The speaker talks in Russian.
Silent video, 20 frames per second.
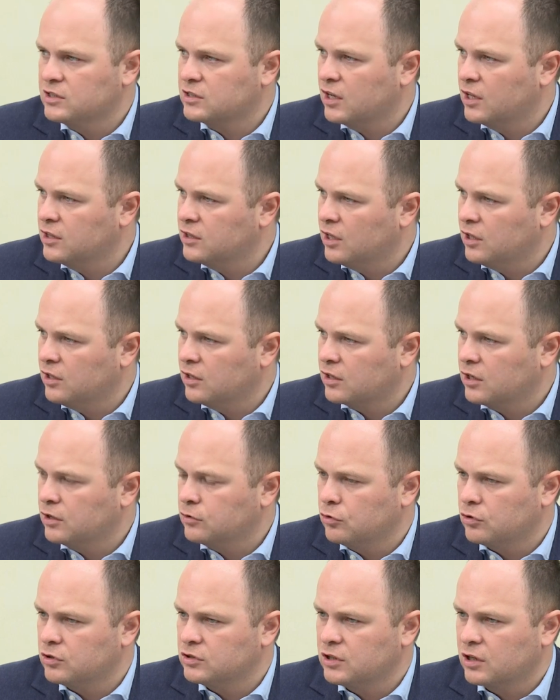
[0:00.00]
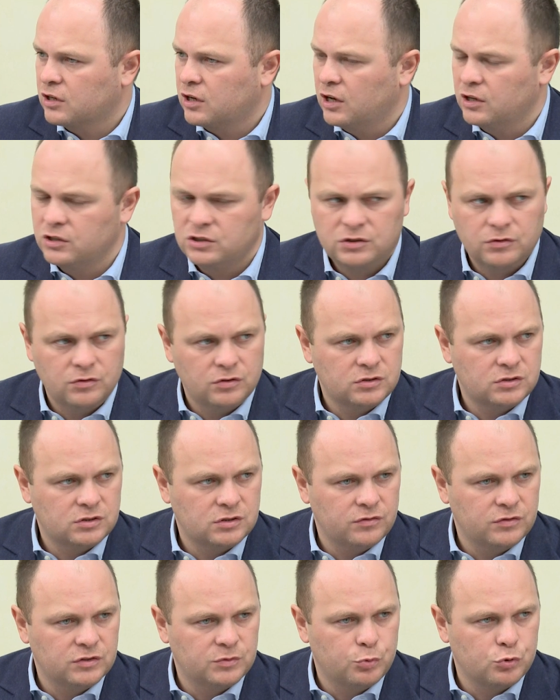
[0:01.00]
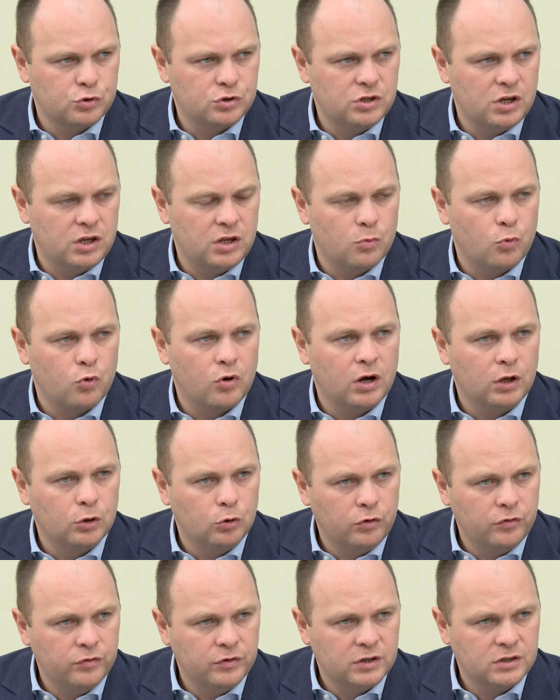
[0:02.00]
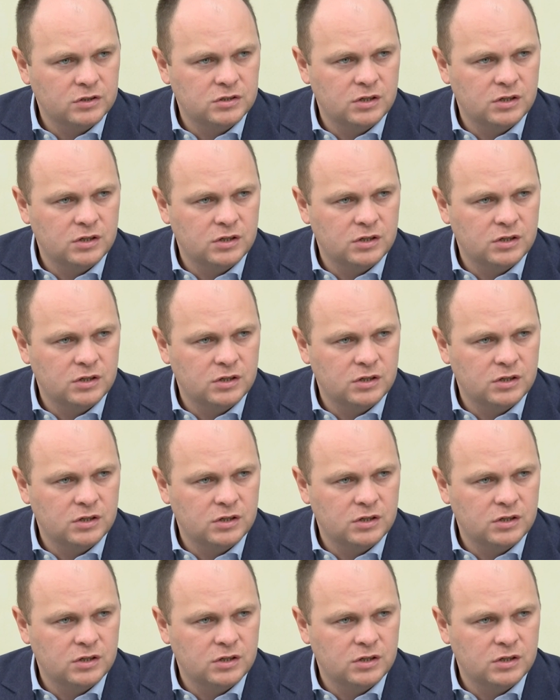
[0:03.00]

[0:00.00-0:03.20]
скандалы, которые заканчиваются возбуждением уголовных